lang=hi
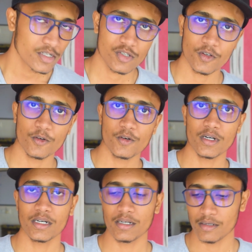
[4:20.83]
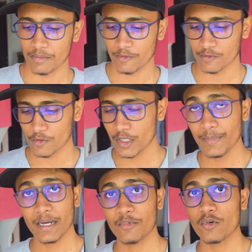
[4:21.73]
सो वही
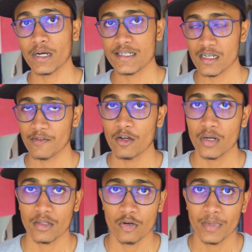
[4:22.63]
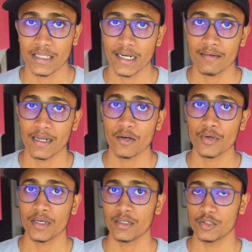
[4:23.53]
मैं आपको गाइज ये वीडियो के थ्रू बताने वाला हूँ
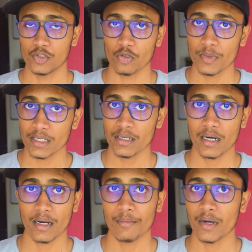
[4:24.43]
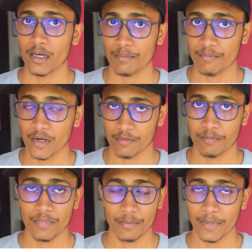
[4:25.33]
कि जो भी आप अगर
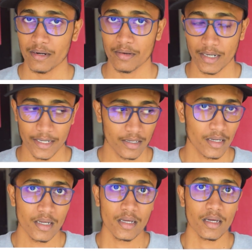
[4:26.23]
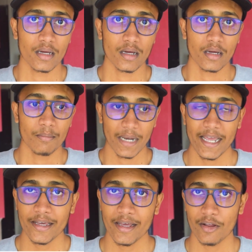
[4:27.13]
प्रिपेयर लाइक
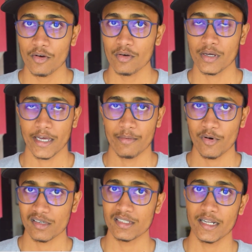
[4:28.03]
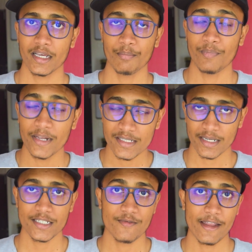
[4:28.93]
प्लान कर रहे हो एयरपोर्ट से लेके प्लीज़
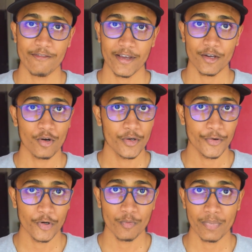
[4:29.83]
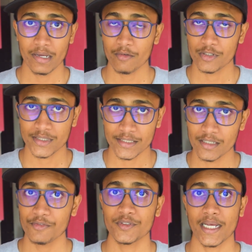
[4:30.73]
गाइज वेरीफाई करो यूट्यूब पे
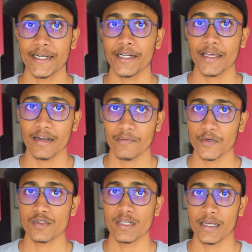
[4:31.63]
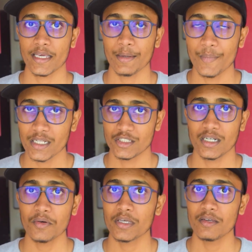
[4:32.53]
सिर्फ साइट के रिव्यूज़ देख के मत
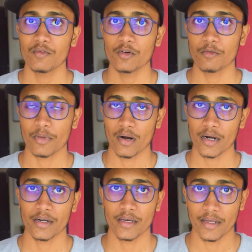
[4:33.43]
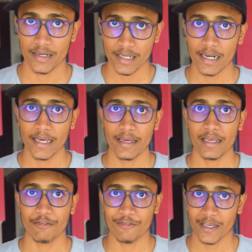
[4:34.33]
जाओ कि वो प्रोडक्ट रियल है
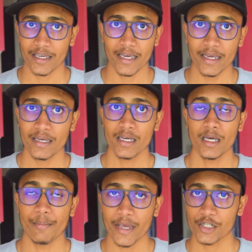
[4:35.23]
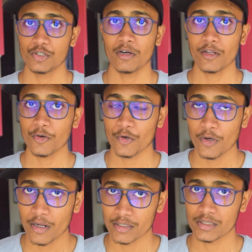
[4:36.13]
या फेक है मेक श्योर यू डू
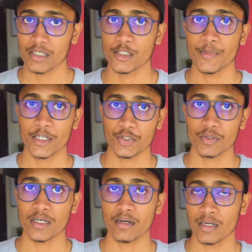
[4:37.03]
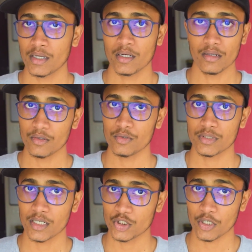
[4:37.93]
योर रिसर्च मेक श्योर यू
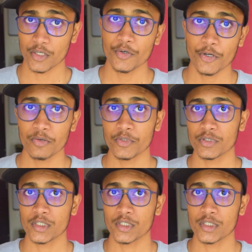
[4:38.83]
सर्च ऑन यूट्यूब यू